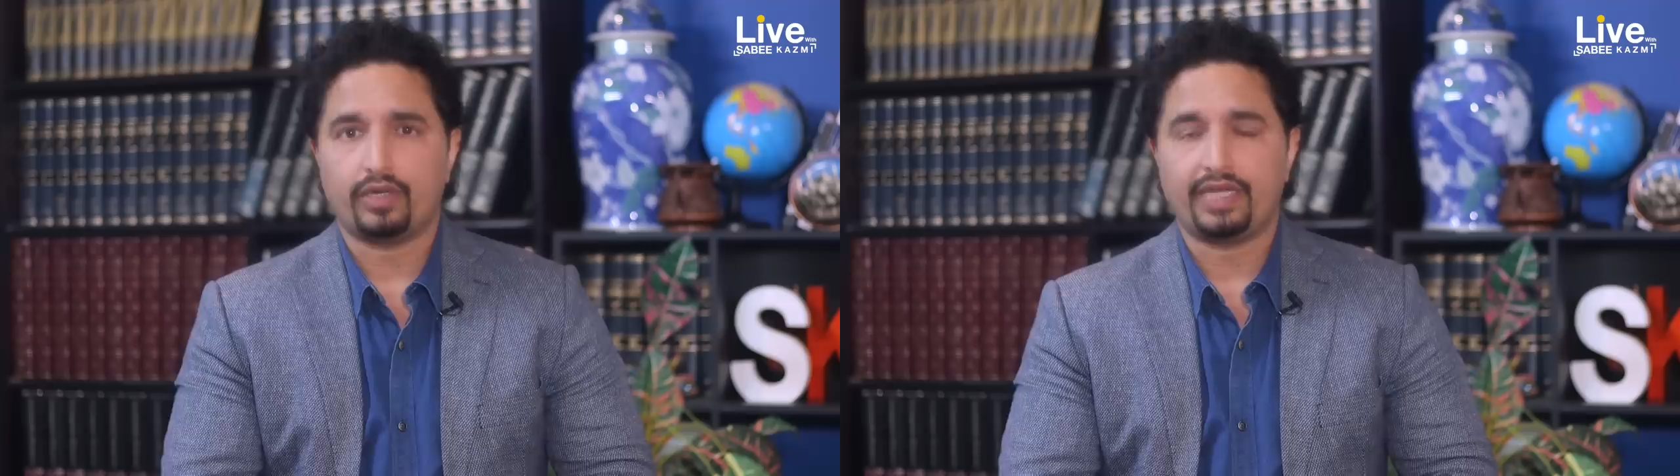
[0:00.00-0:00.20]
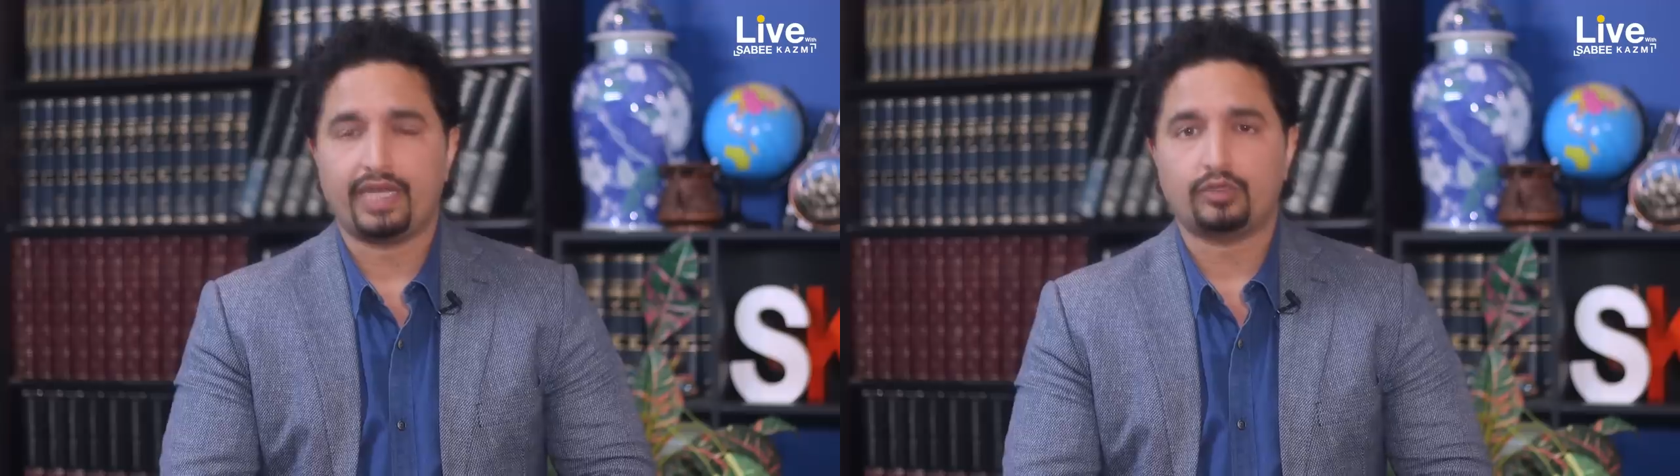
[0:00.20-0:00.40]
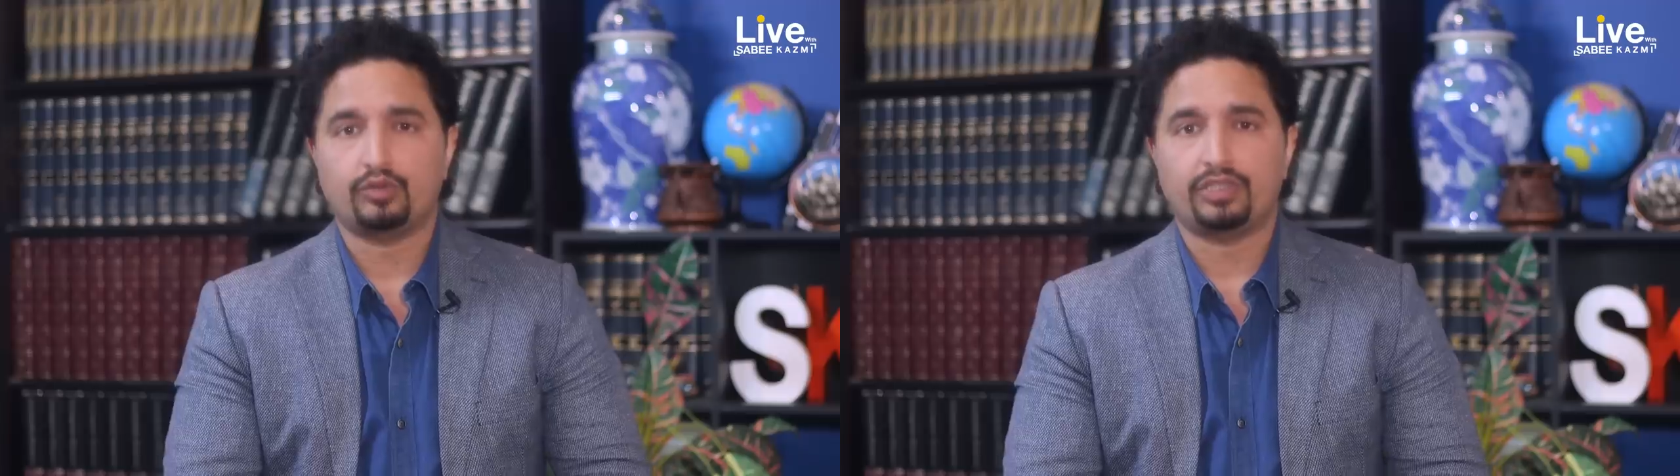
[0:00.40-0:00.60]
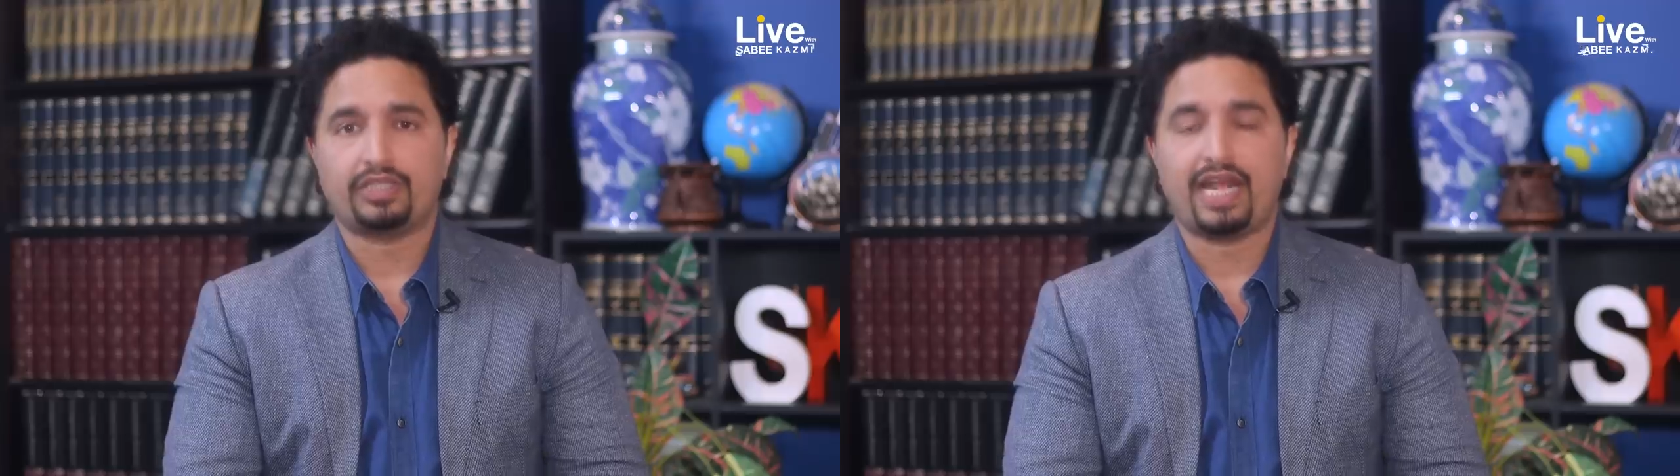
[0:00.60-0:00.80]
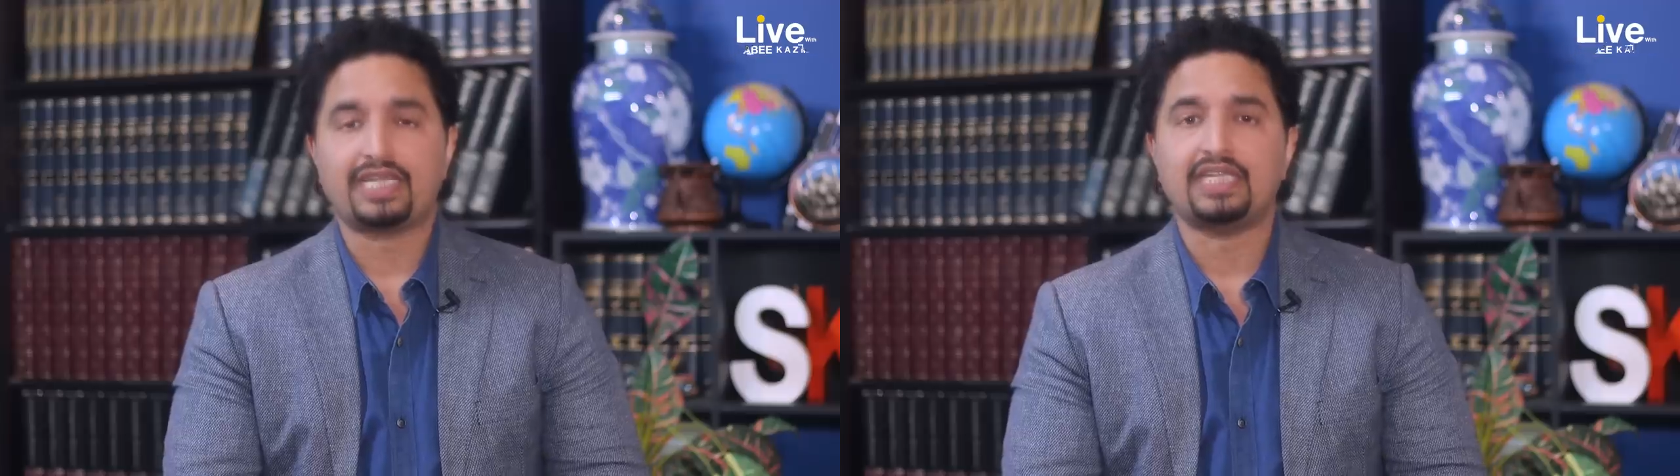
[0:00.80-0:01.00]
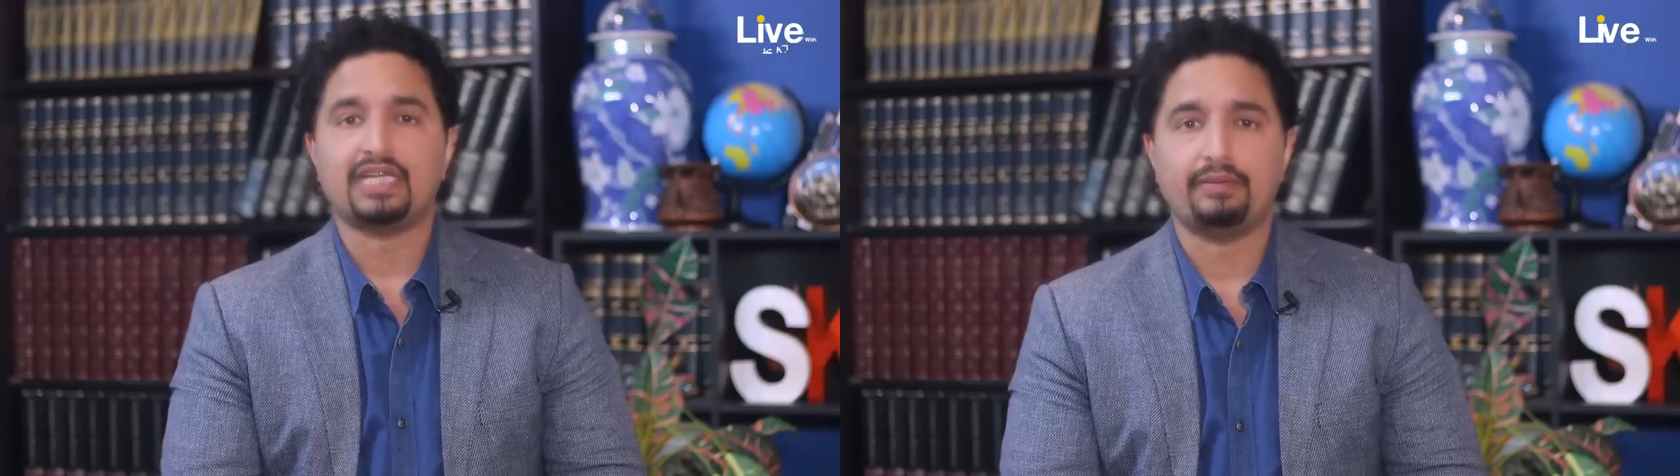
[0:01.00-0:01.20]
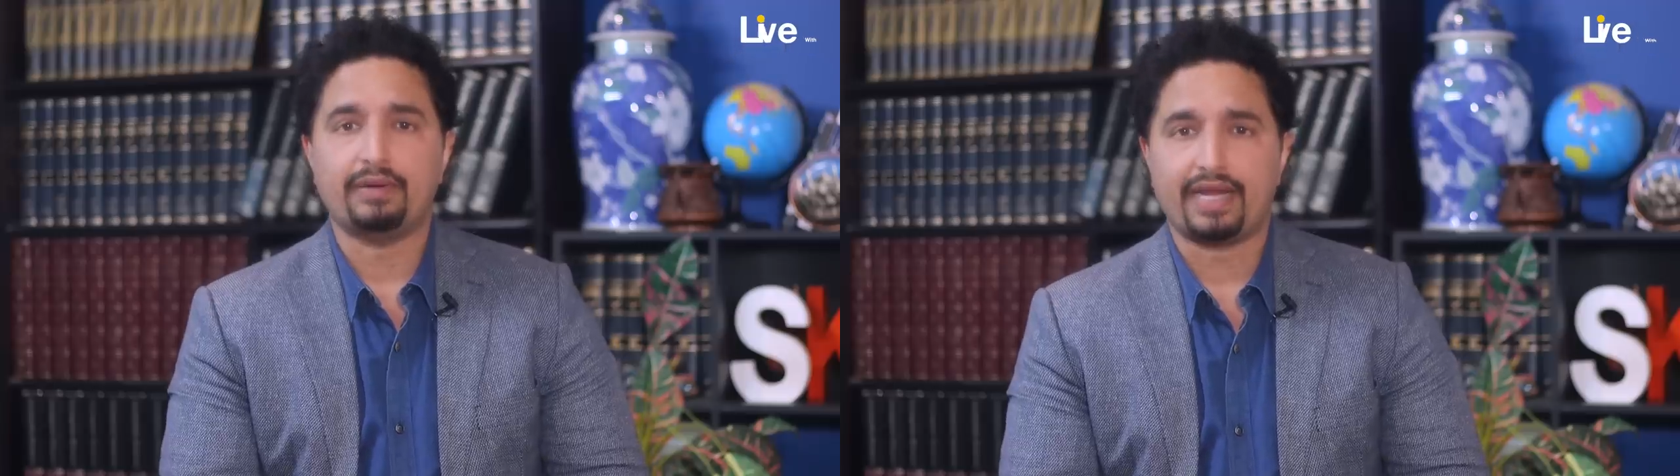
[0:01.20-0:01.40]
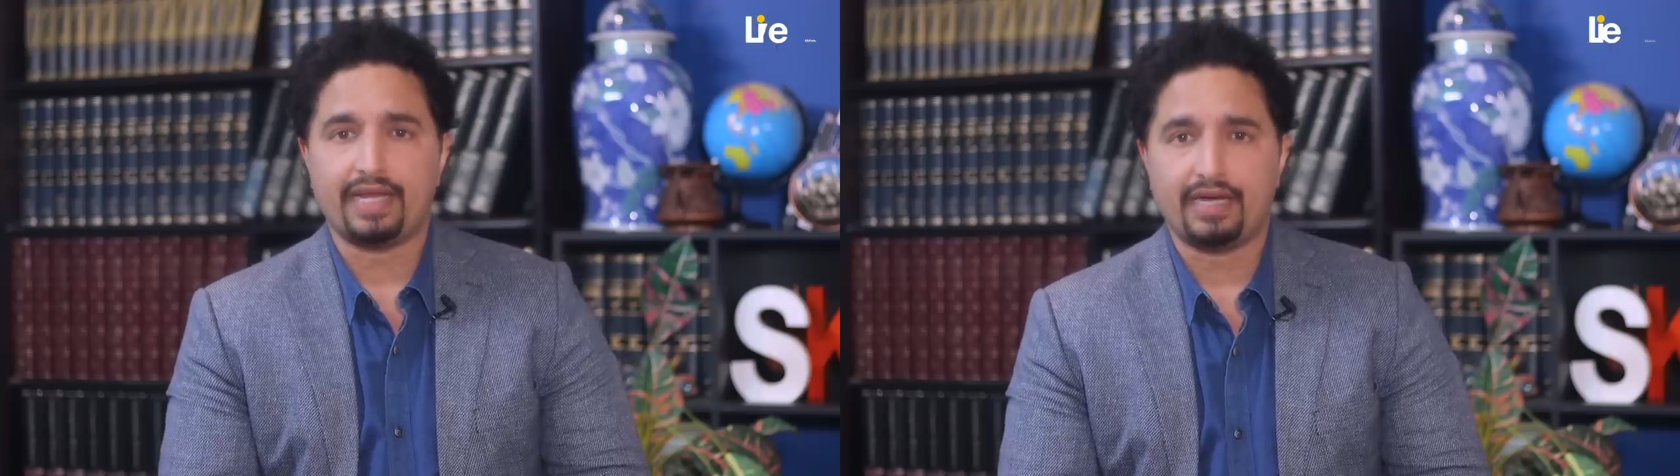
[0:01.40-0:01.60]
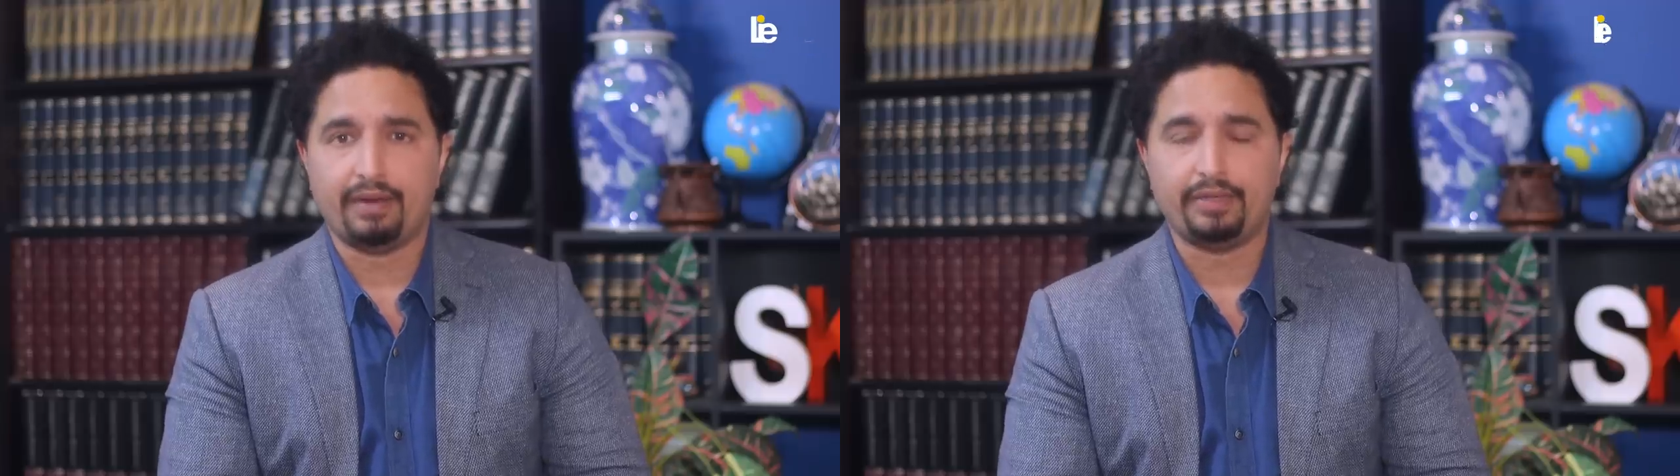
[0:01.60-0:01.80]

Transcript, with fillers: और एक जो इंटरनेशनल ख़बर है